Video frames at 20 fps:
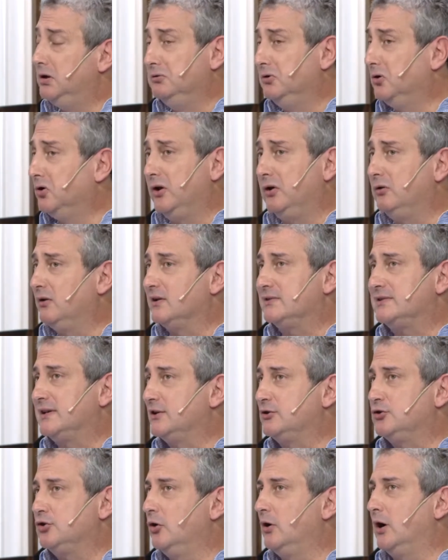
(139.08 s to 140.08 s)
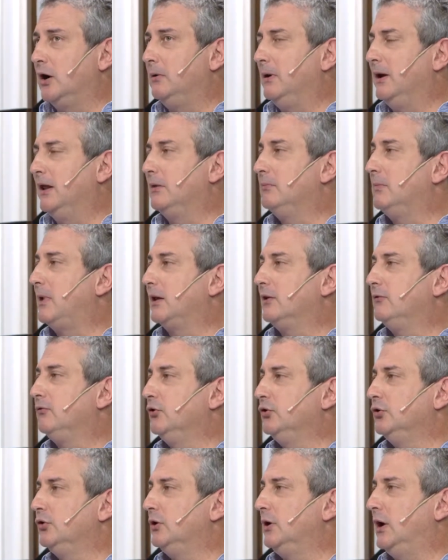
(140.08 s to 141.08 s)
no, era una sección grabada en Mar de
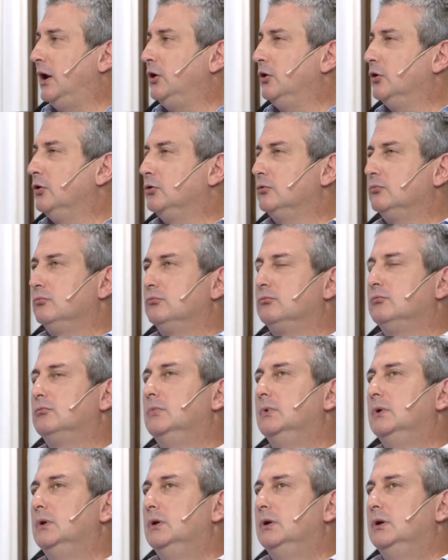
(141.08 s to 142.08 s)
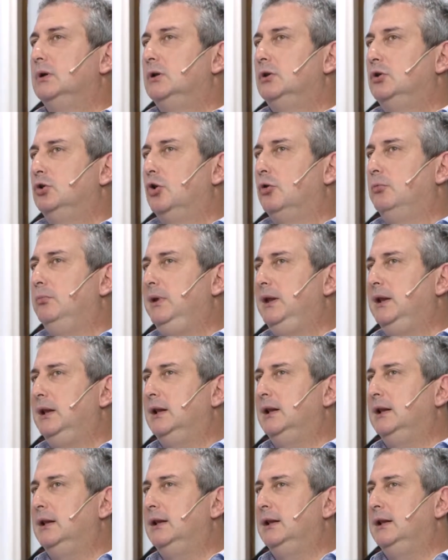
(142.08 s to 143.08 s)
Fondo en el año
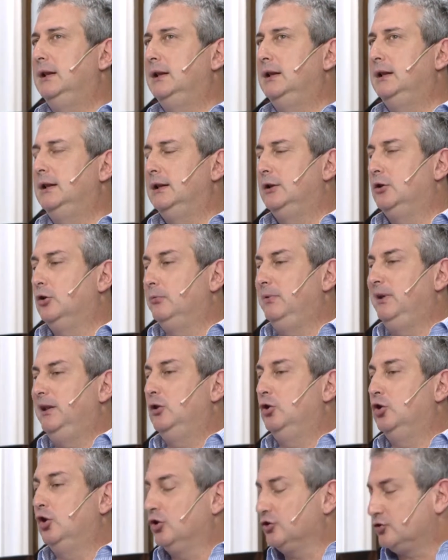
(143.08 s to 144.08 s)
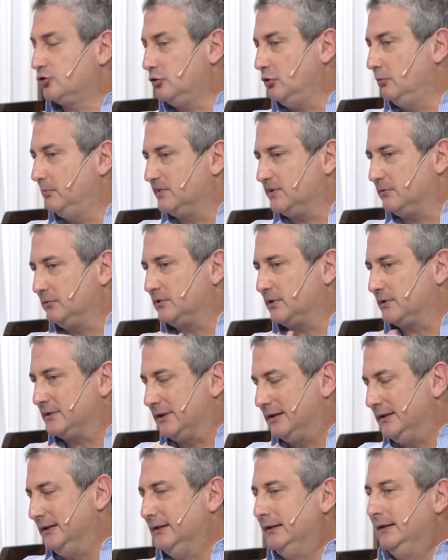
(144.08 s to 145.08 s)
2000, 2002 lo empezamos a
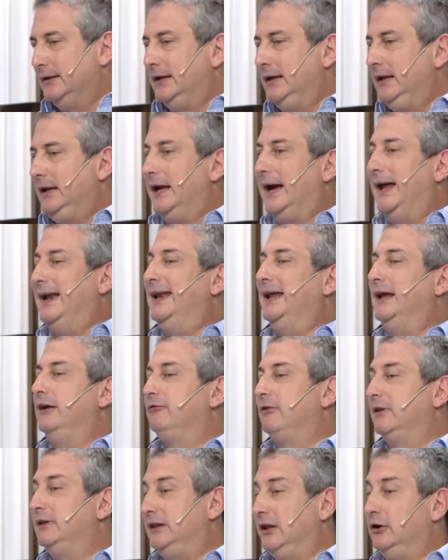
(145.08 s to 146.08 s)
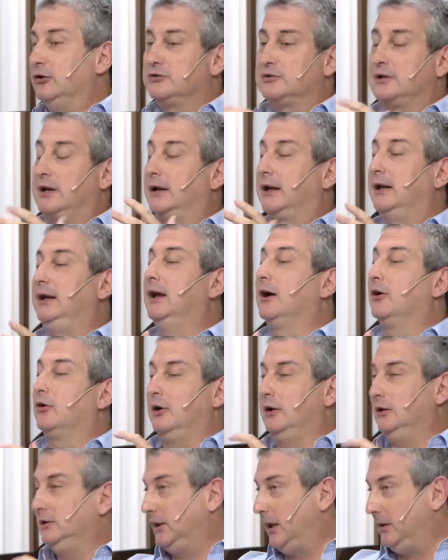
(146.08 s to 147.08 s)
hacer. Y Ale Fantino se reía
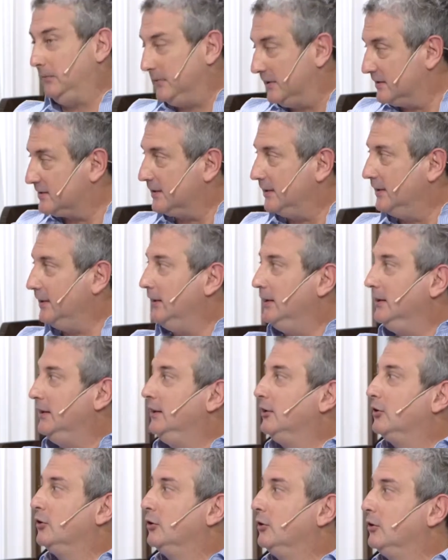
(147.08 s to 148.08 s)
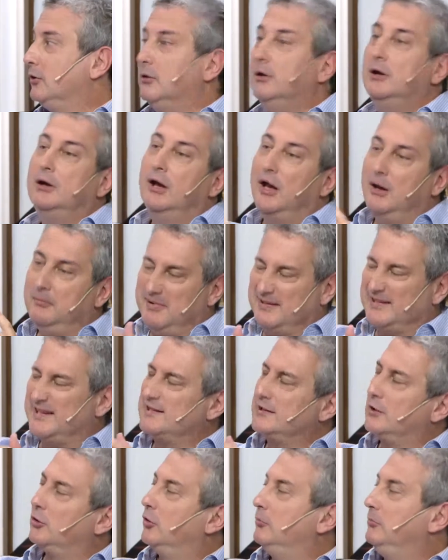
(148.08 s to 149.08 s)
con el tape ese y dijo, empecé a
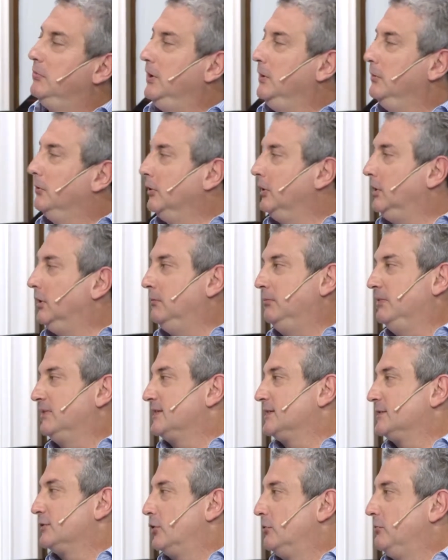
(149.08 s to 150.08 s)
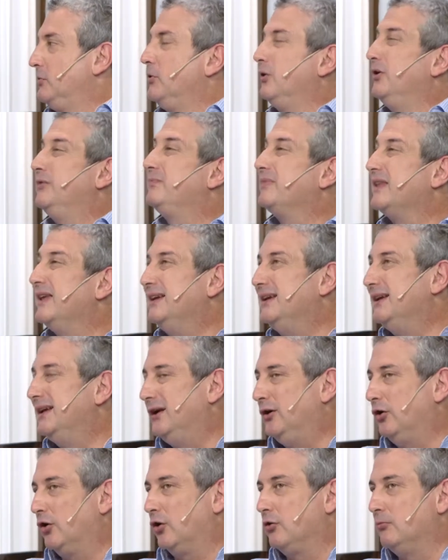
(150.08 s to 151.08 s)
hacerlo en vivo y empecé a hacerlo en vivo. Y
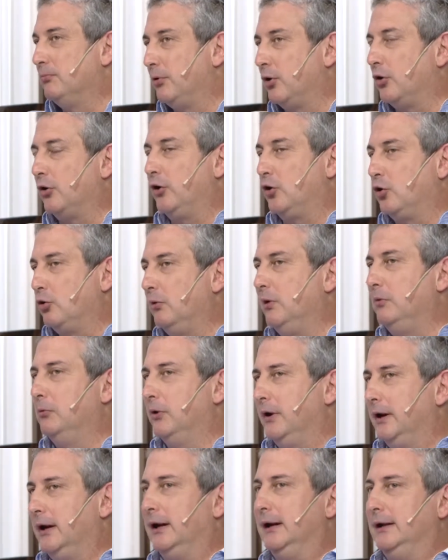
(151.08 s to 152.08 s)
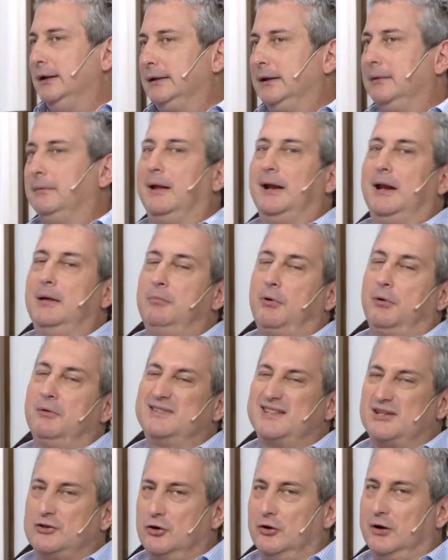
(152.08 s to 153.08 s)
lo que un poco descubrimos era el tema de la
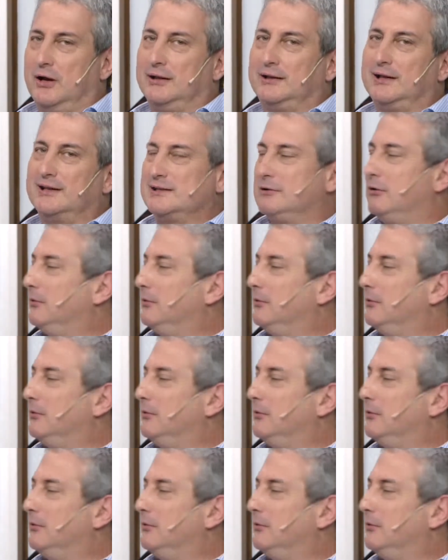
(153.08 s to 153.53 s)
improvisación, que hasta ese